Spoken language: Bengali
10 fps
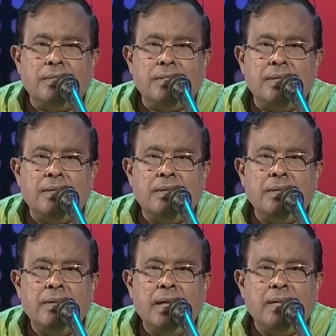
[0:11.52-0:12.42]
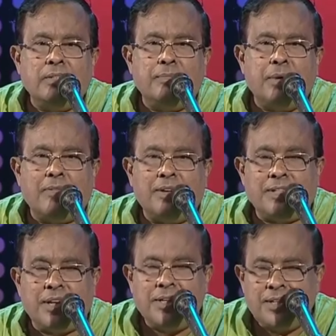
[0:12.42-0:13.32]
হচ্ছেন একজন
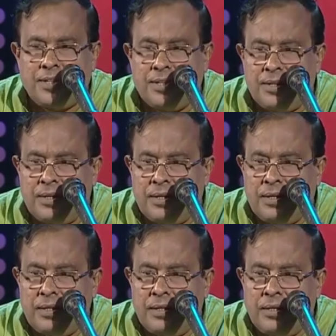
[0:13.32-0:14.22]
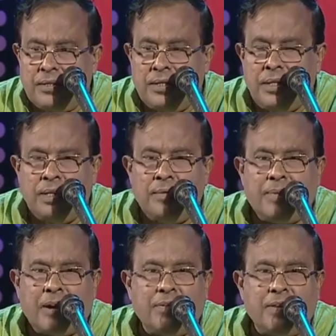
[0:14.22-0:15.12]
পারফেকশনিস্ট তিনি
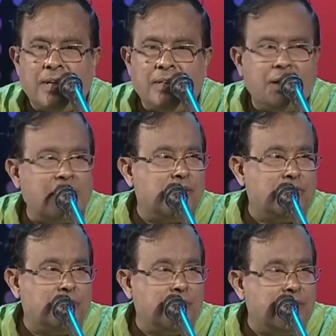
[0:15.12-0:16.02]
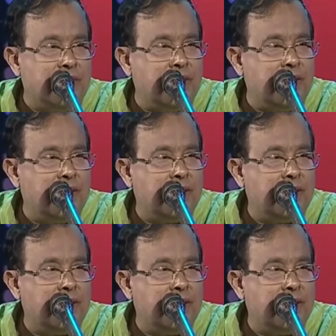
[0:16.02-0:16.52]
পারফেকশন ছাড়া কিছু বোঝেন না